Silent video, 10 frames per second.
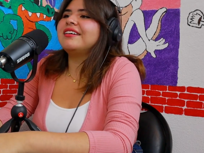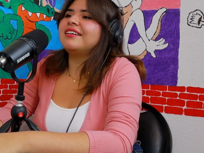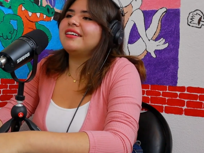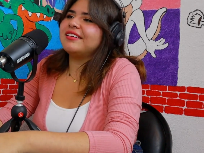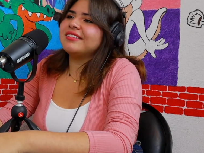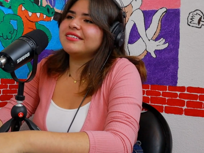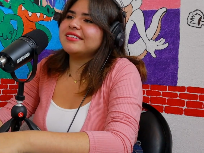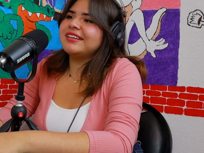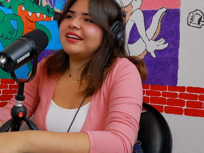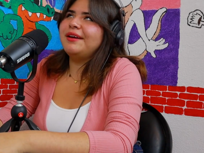Ajá,
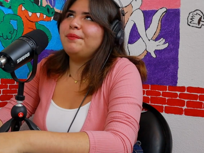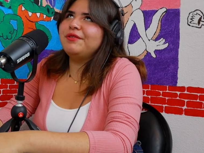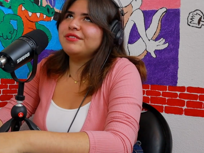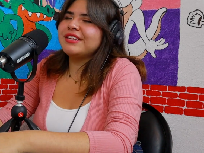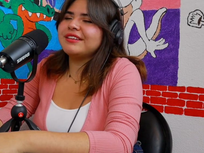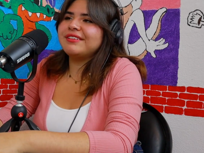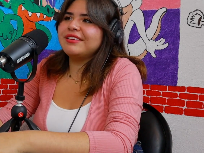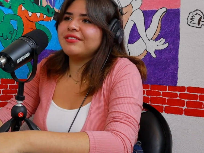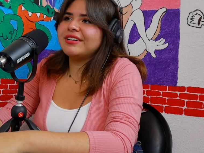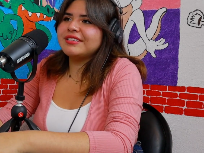sí, hay profes que te van
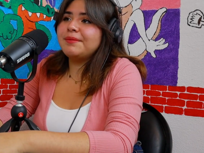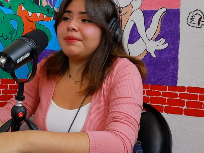a tocar así,